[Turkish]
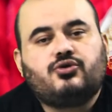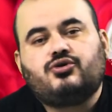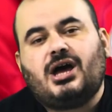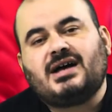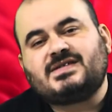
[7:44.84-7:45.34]

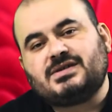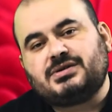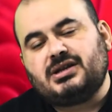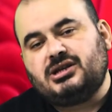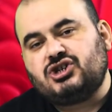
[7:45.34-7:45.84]

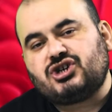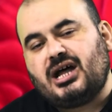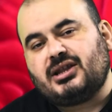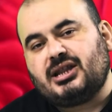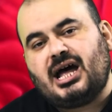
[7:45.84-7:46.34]
Rüyasında
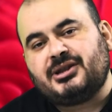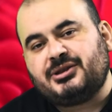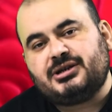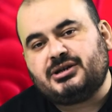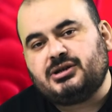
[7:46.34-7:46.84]

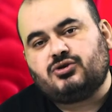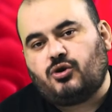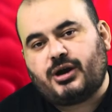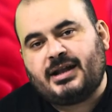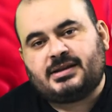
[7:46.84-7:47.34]
nişanlandığını
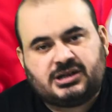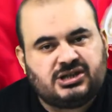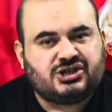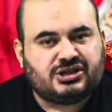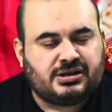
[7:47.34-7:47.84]
gören
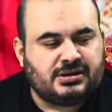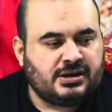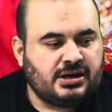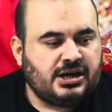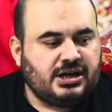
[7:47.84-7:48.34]
kişinin
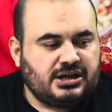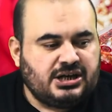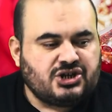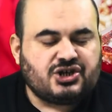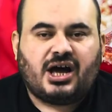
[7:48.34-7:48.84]

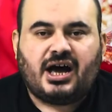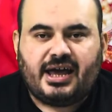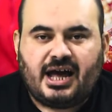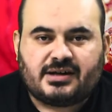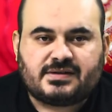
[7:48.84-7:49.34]
iş
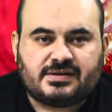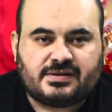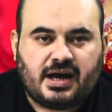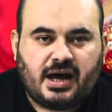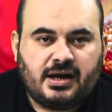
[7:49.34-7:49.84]

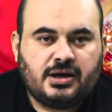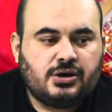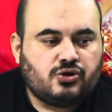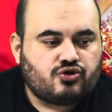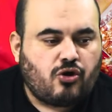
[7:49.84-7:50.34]
hayatında
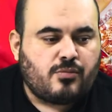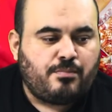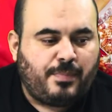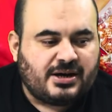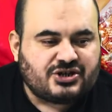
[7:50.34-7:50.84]
çok
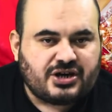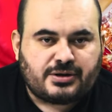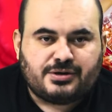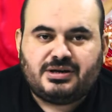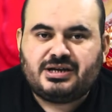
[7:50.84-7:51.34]

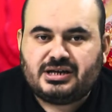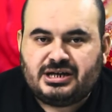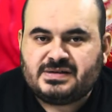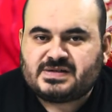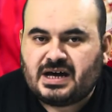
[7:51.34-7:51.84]
başarılı bir
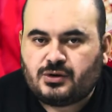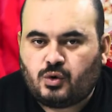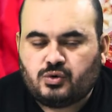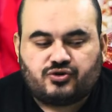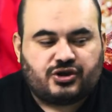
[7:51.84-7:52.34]
insan
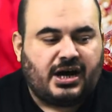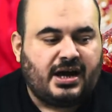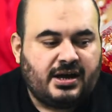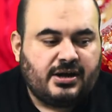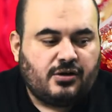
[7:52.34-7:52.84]

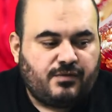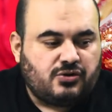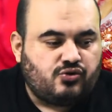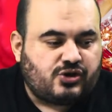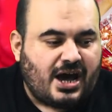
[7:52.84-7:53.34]
olacağı ve
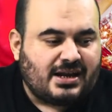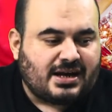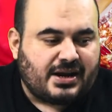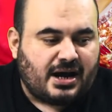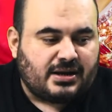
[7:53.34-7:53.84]
güzel
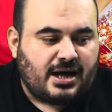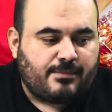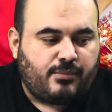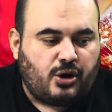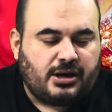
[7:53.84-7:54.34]

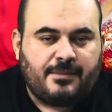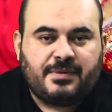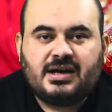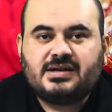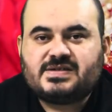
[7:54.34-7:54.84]
kararlar, böyle
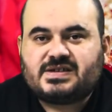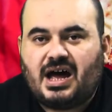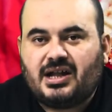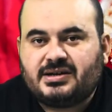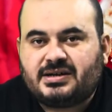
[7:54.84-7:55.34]

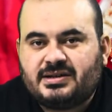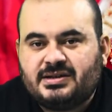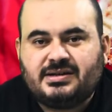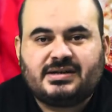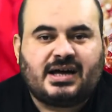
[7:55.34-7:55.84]

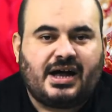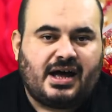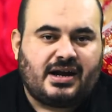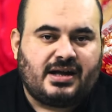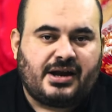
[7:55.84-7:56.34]
sağlıklı
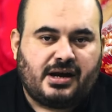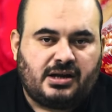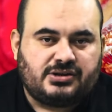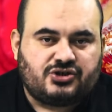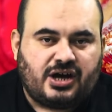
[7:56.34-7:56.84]
kararlar
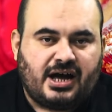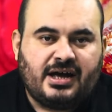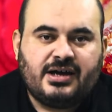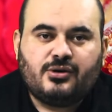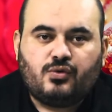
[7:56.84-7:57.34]
alacağı
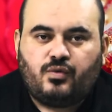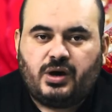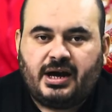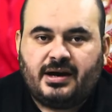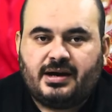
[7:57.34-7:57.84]

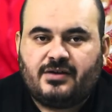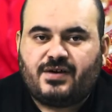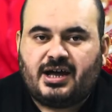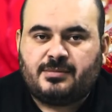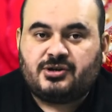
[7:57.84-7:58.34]
ve
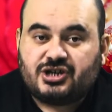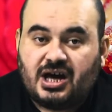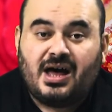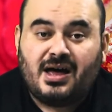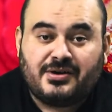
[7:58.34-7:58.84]
efendim
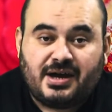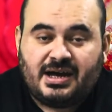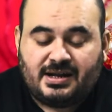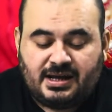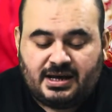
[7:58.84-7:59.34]
kar
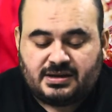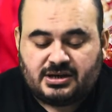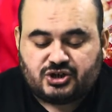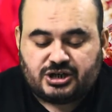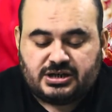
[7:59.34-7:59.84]
elde
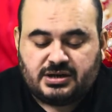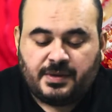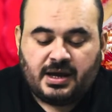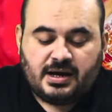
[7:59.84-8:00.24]
edeceği,